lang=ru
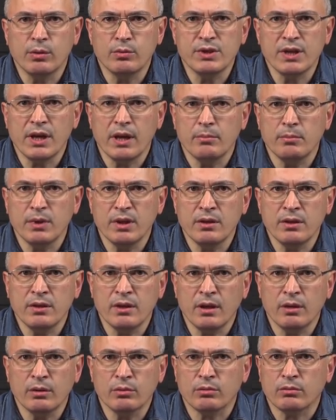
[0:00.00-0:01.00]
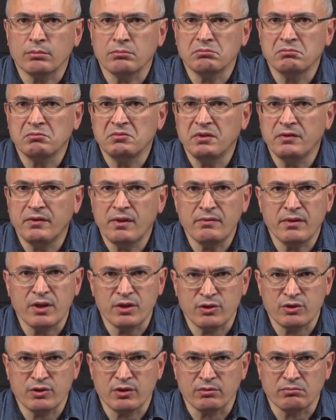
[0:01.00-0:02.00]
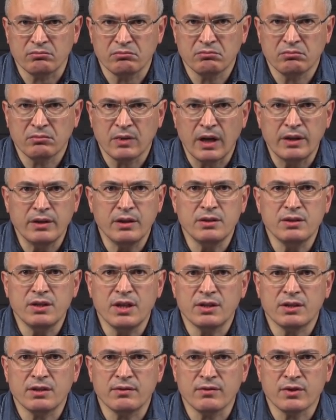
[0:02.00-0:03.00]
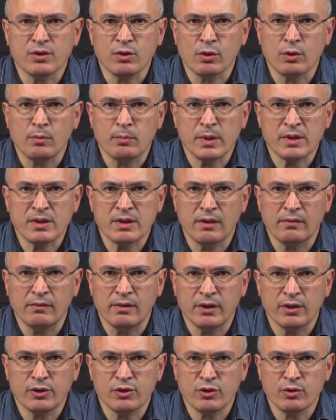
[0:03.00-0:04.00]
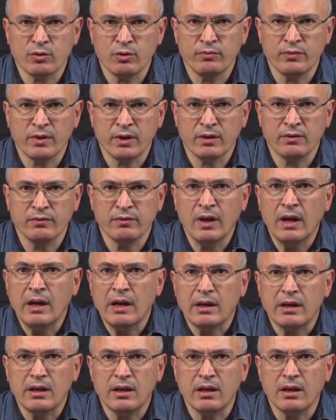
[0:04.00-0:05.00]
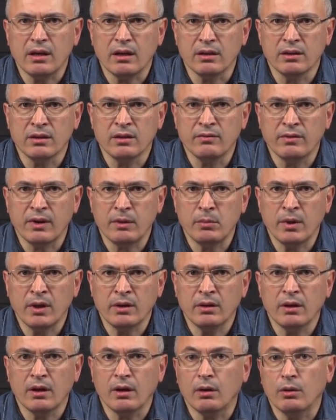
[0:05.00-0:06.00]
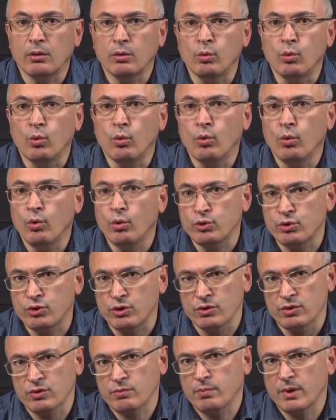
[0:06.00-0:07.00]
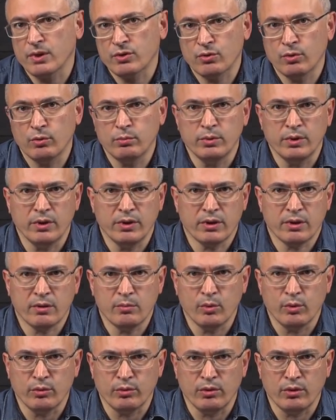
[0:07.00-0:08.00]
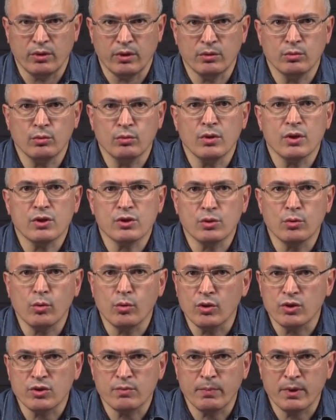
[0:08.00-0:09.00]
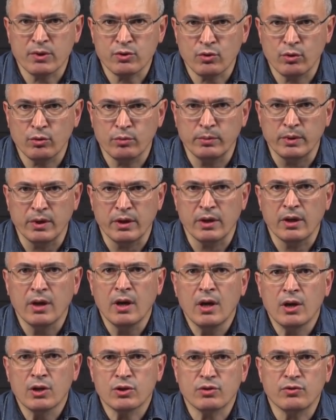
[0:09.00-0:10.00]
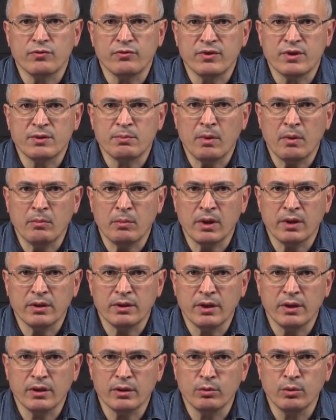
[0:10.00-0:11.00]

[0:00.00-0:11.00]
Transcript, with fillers: людей объединяют две вещи – они дети высокопоставленных чиновников и одновременно очень способные работники. Ну, настолько способные, что в весьма молодые